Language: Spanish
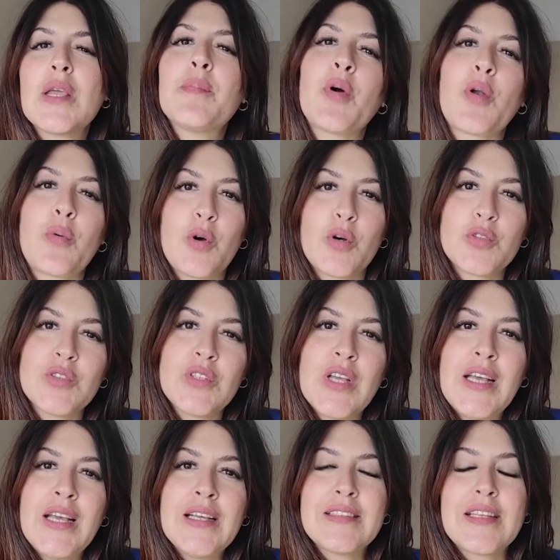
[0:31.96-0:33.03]
y por vos.
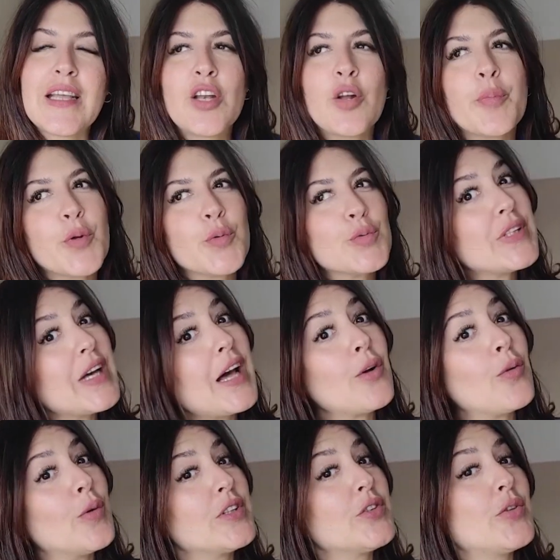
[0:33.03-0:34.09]
Te quiero
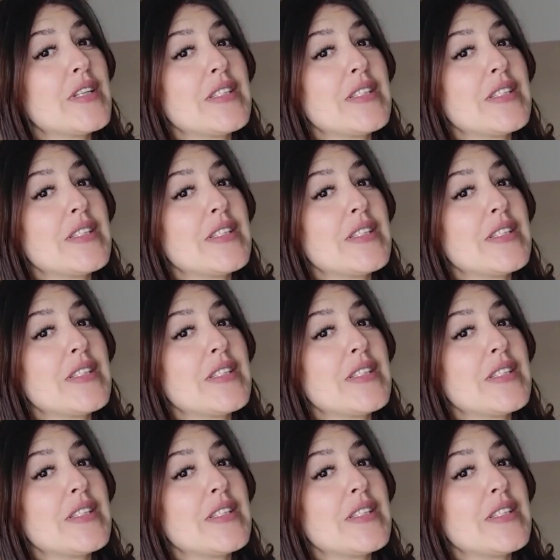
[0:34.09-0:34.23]
preguntar cuánto